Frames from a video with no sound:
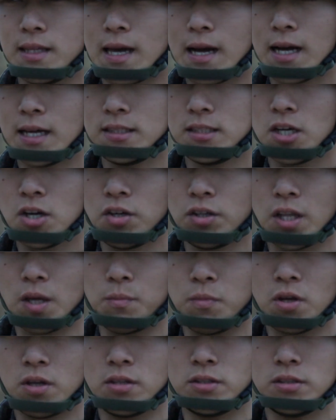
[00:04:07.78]
야간 상황이
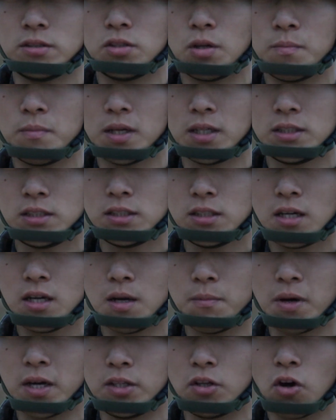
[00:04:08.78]
되면 전방
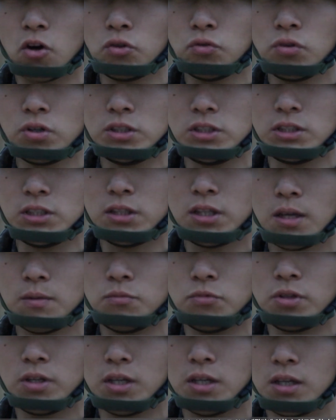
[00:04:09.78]
시야가 많이 어두워지기
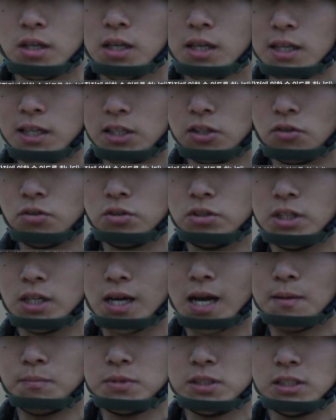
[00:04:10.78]
때문에 인원들이
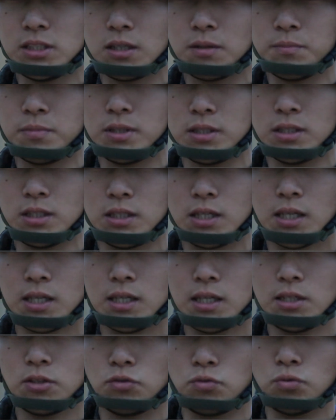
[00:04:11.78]
감시 장비
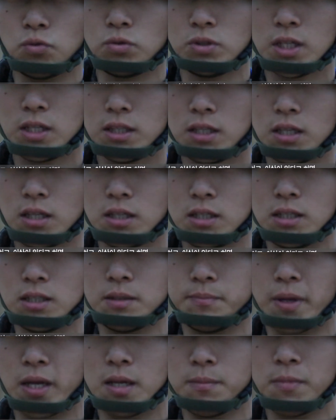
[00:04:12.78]
운용
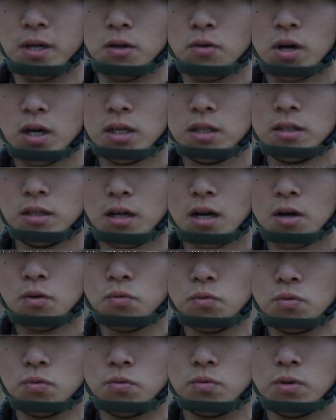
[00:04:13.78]
상태를 매일매일 확인을
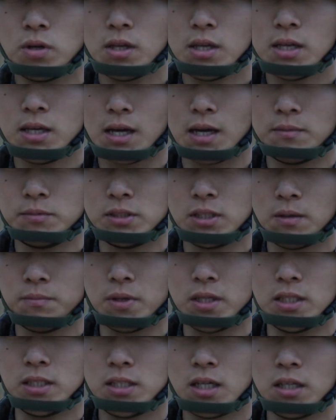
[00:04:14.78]
하고 감시
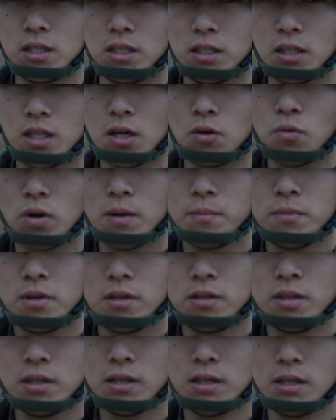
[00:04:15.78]
장비 이상이 있다고
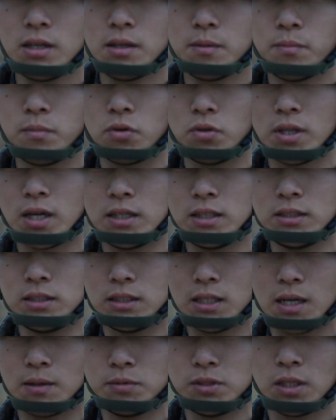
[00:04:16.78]
하면
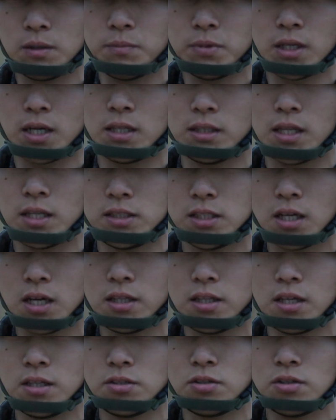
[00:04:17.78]
다른 감시 장비가
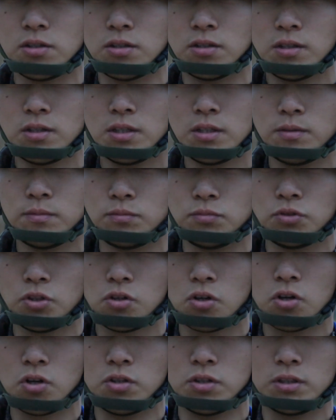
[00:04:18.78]
대체가 돼서
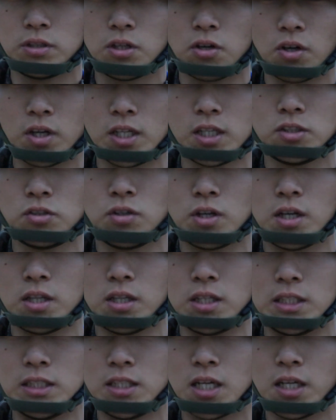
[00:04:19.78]
무조건 경계 작전
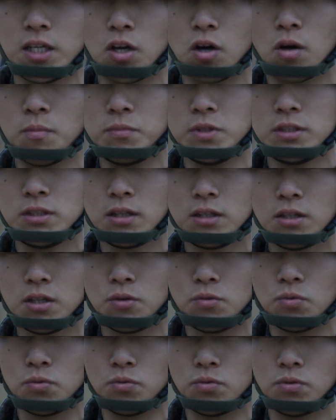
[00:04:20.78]
간는 이상이 없는
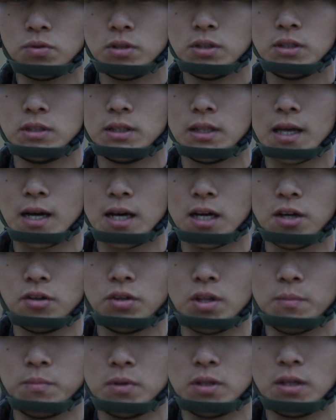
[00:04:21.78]
상태로
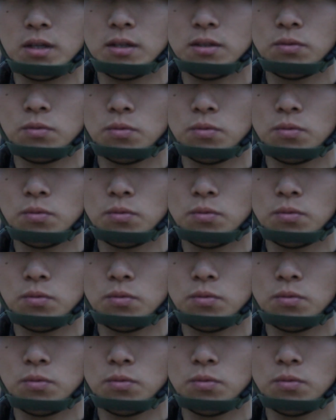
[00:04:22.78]
나가게 됩니다.